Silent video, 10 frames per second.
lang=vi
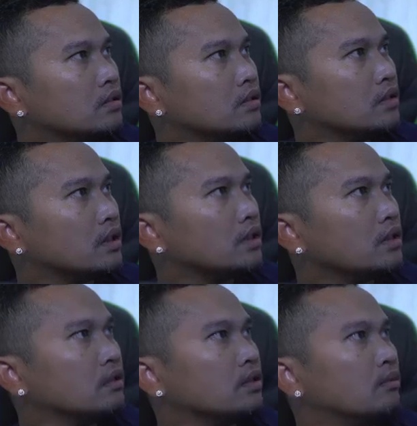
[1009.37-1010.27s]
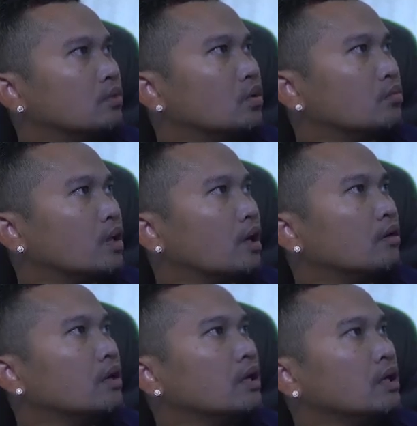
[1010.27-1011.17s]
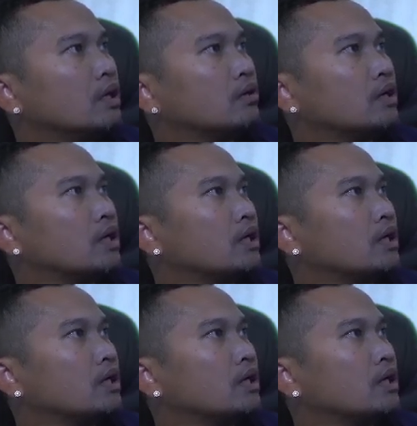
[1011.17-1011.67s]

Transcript: nè tầm lột màu ok